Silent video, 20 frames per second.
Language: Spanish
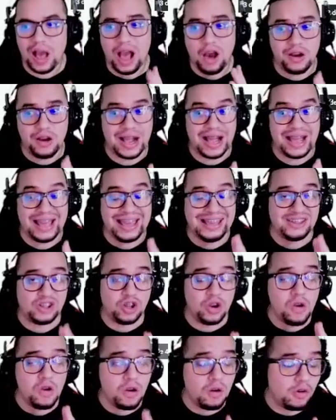Ahora,
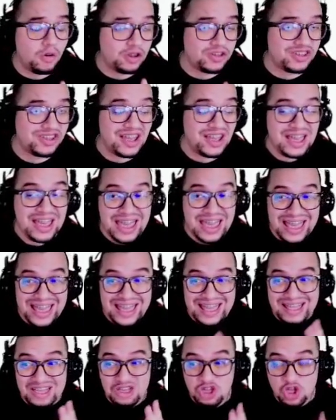estos robots
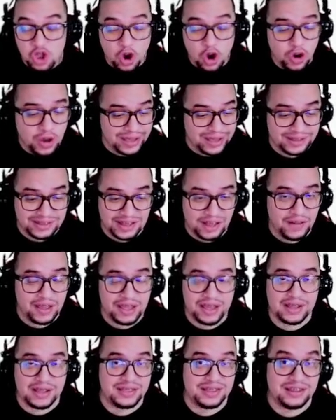no
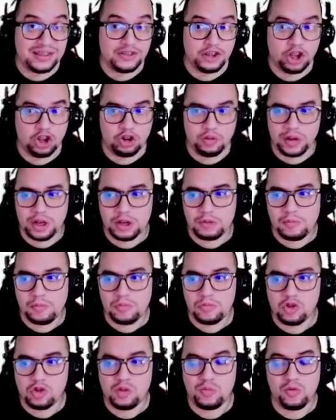estaban en el test server,
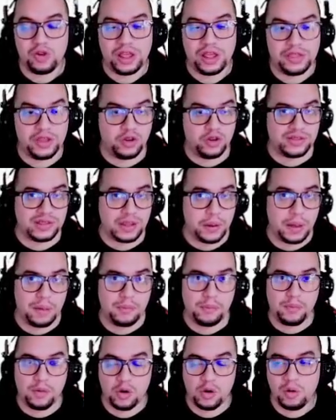como les digo, estaba
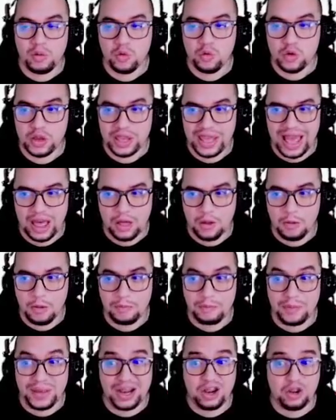un poco bugueado,
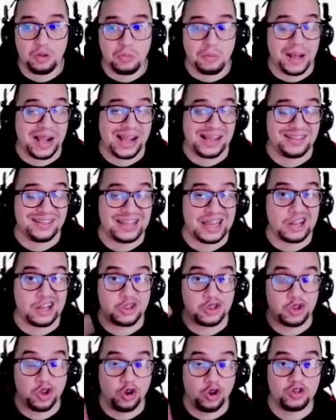pero van a
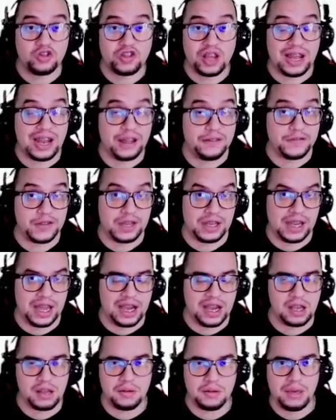ser dos a la
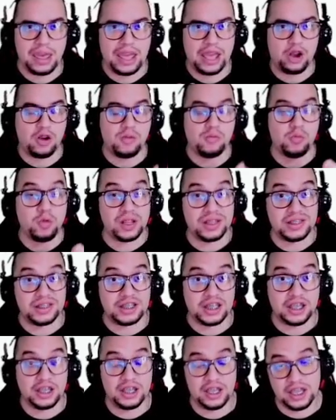final, es como el
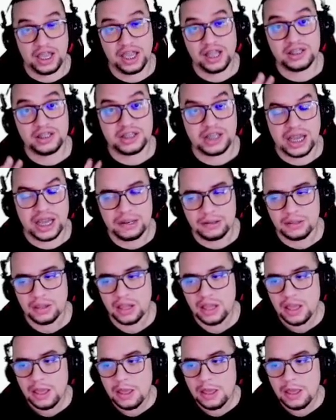yin y el yang.